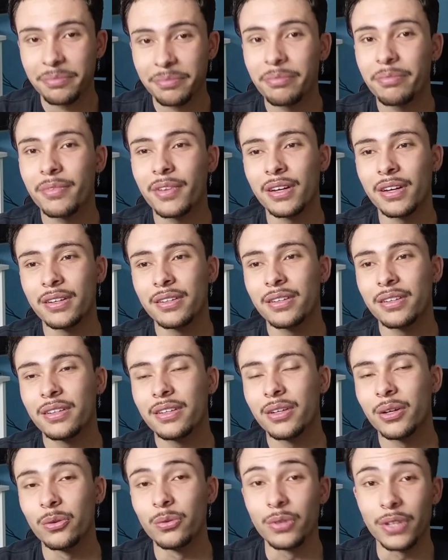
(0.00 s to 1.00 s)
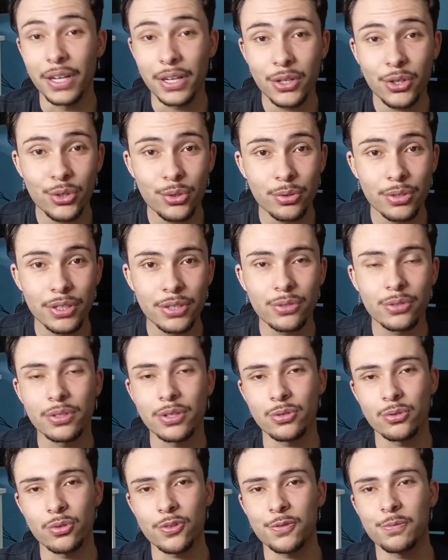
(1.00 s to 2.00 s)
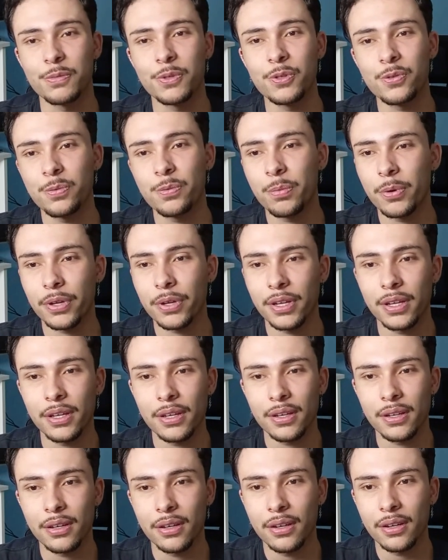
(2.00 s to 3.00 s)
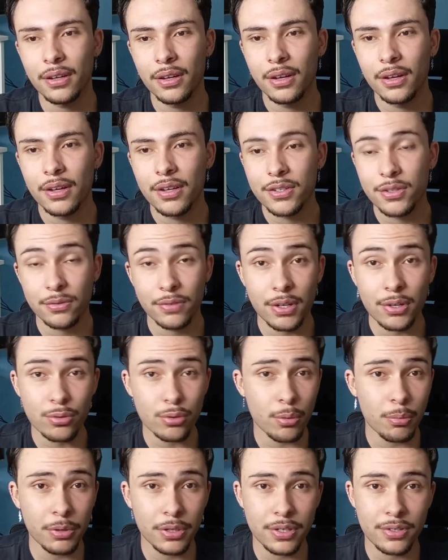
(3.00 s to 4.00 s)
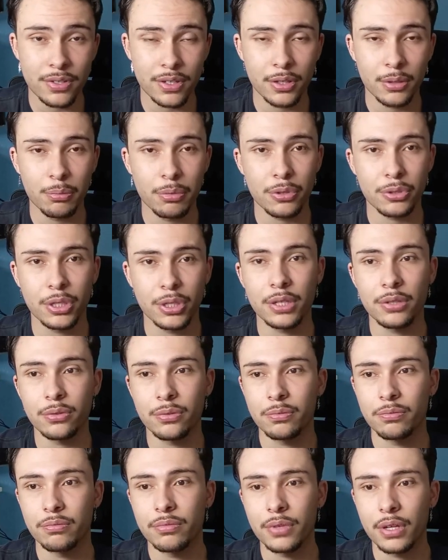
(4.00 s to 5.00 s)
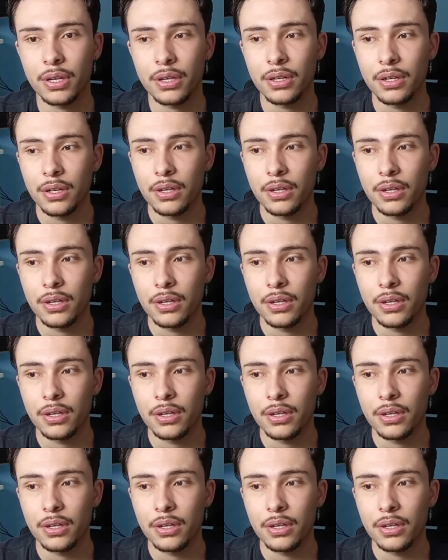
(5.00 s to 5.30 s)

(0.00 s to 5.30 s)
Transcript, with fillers: Tá? Eu deixo isso nas suas mãos porque são vários componentes aqui do projeto, tá?